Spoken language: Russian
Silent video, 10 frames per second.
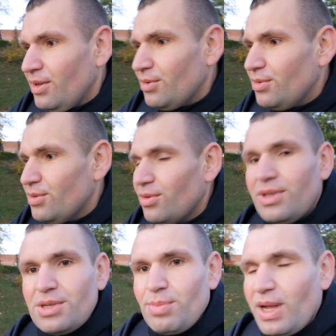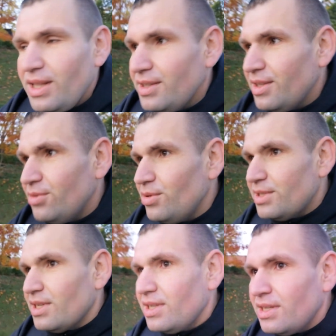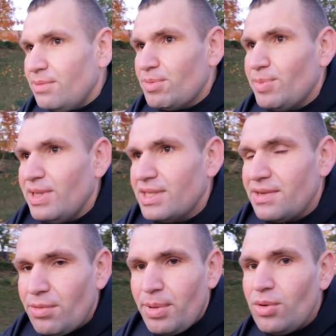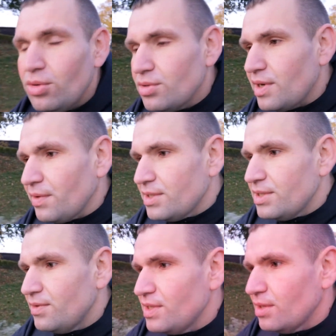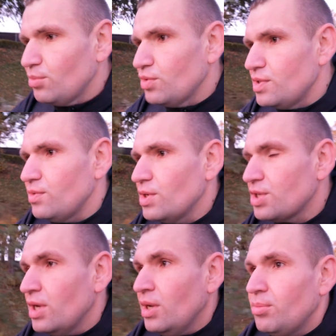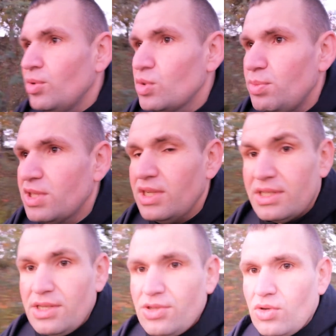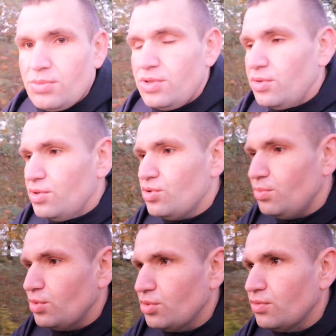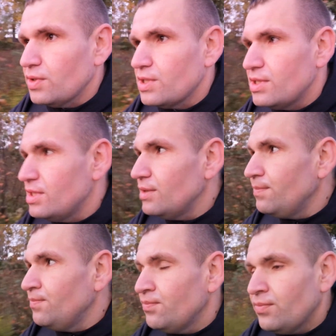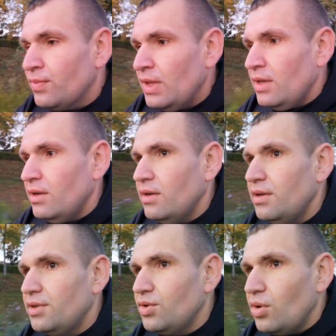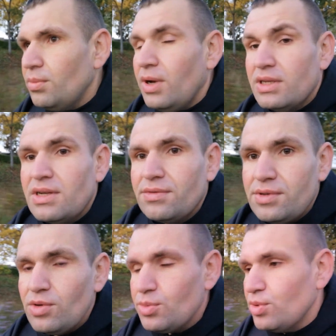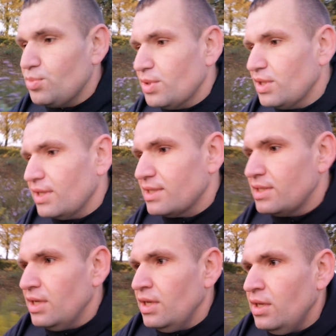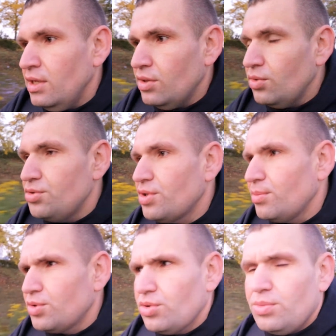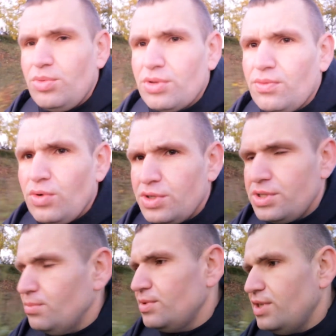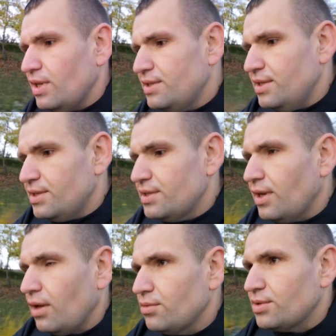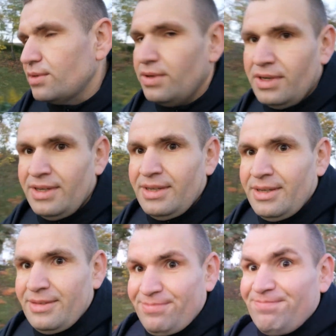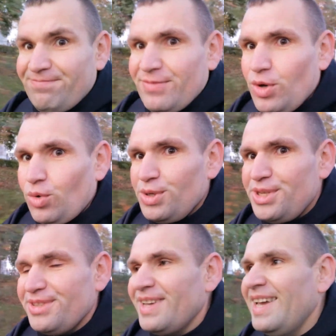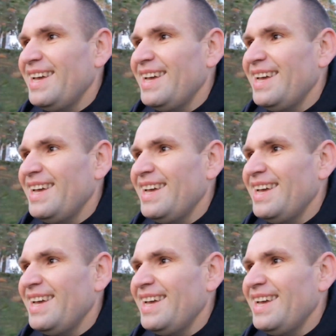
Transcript: дуть, то значит прохладно на улице. И посмотрел на завтра погоду, завтра действительно будет всего лишь плюс 15 днем. Сегодня еще будет до 20 днем, а завтра всего лишь плюс 15. И ночью там что-то будет 8-10 градусов. Осень.